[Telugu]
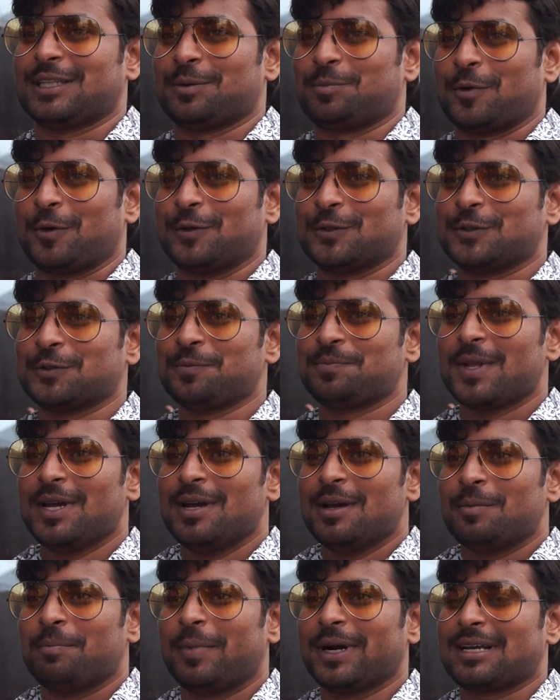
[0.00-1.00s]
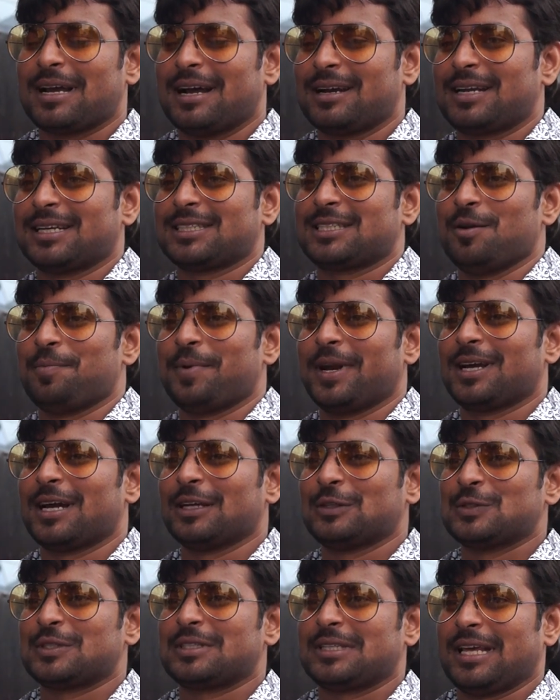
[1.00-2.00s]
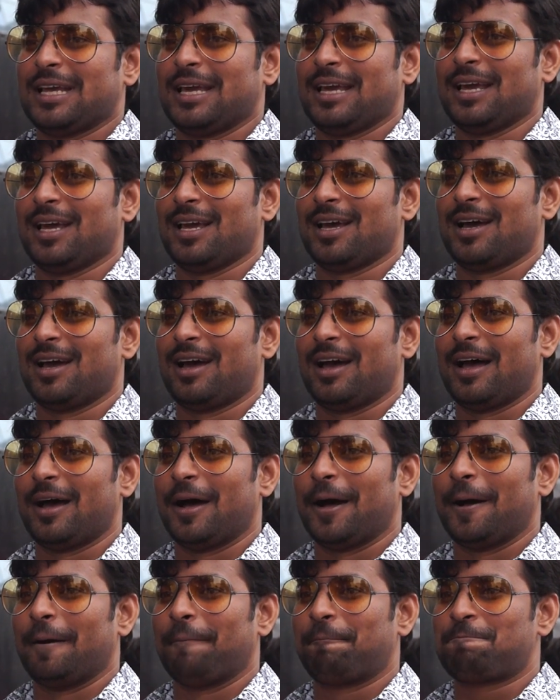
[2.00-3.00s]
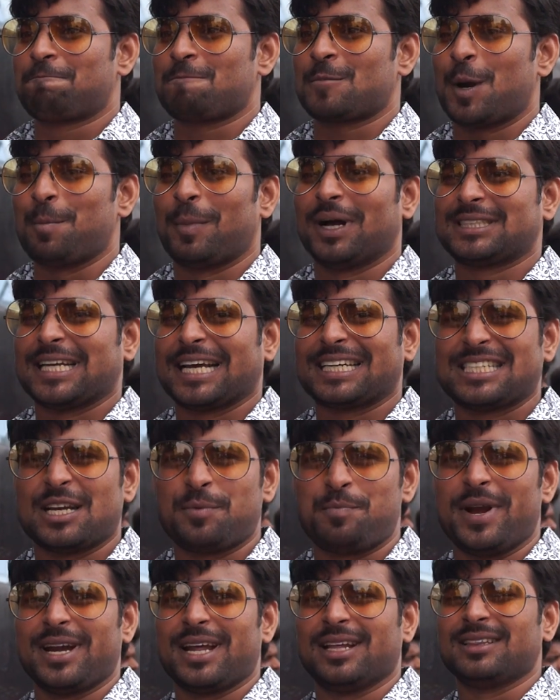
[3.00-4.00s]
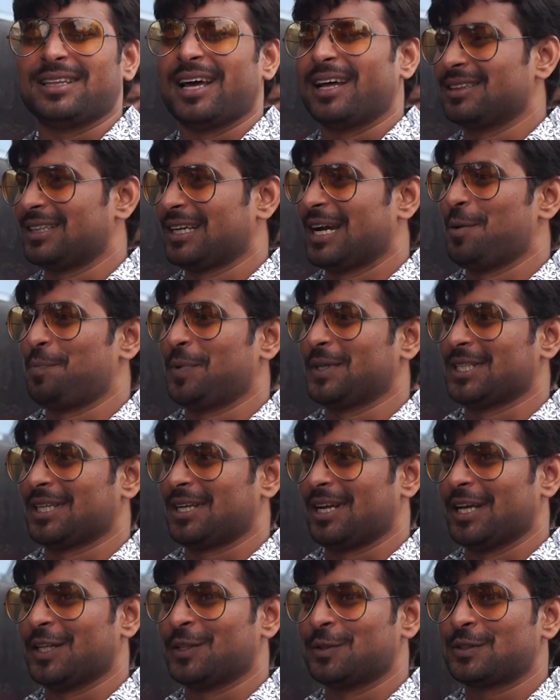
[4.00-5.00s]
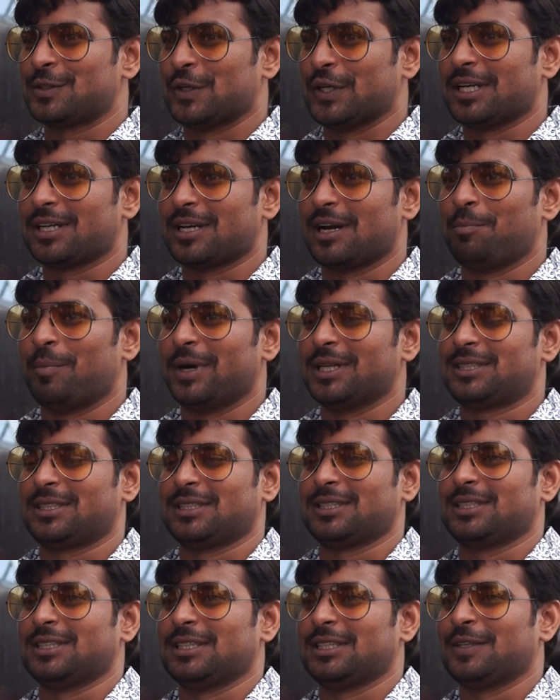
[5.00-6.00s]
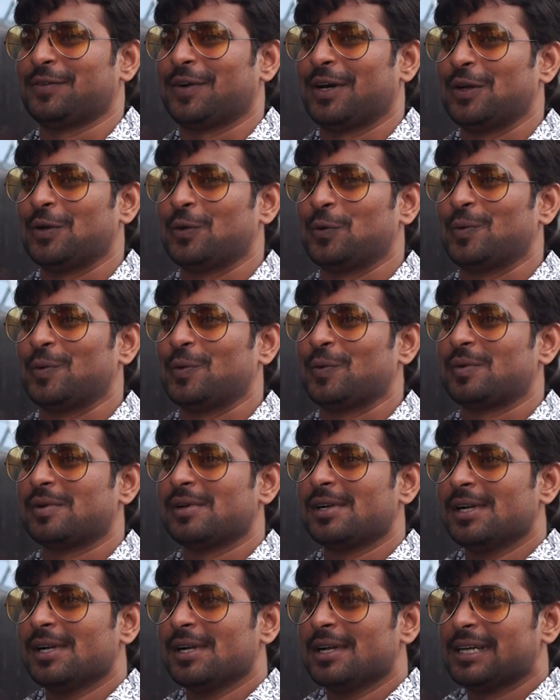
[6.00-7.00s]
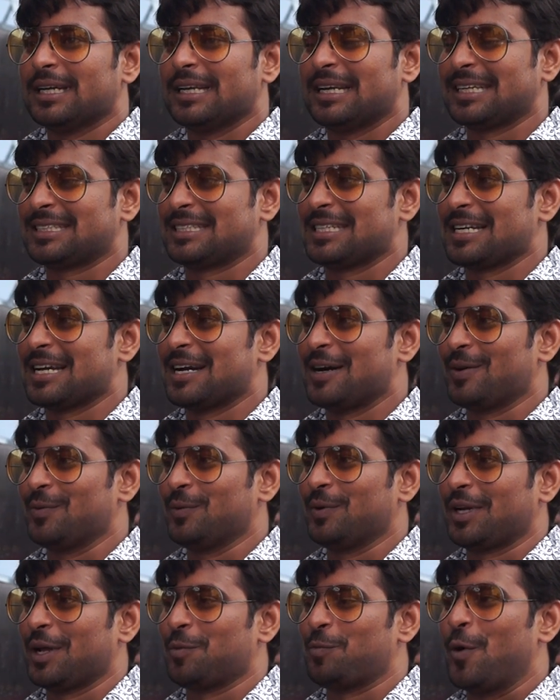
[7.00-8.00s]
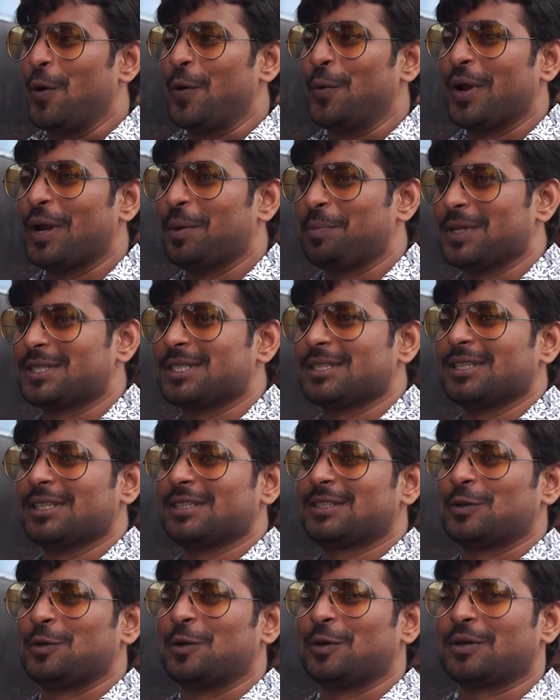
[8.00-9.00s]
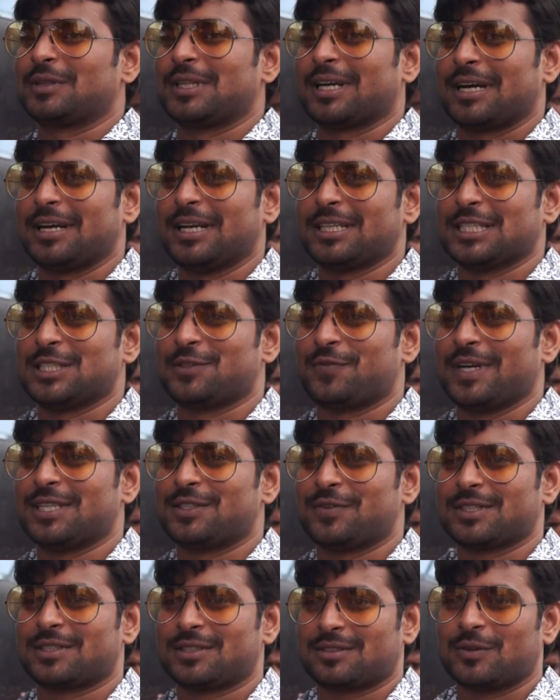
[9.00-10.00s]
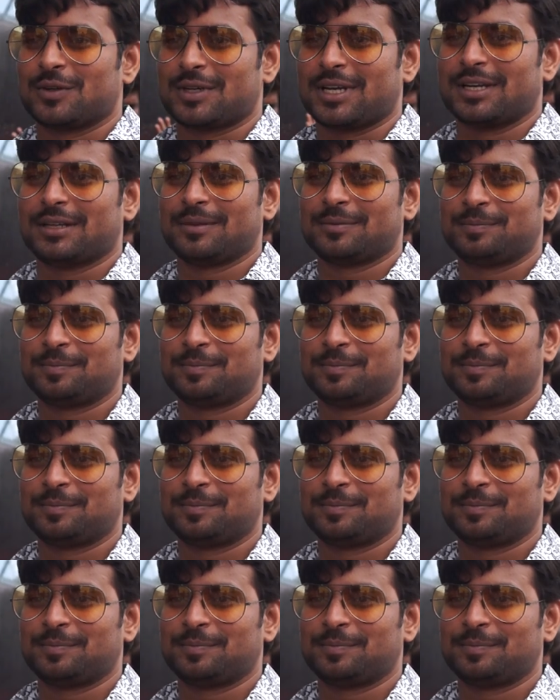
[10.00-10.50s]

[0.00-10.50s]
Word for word: అని చెప్పుకోవచ్చు బట్ కంటెస్ట్ల పరంగా చూస్తే మచ్ ఎగ్జైట్మెంట్ అంత అంతగా అనిపించట్లేదు సో ఇంకా మంచి వాళ్ళు ఇంట్రెస్టింగ్గా ఉంటే బాగుండు అనిపించింది సో ద కంటెస్టెంట్ వైజ్ వాజ్ ఓకే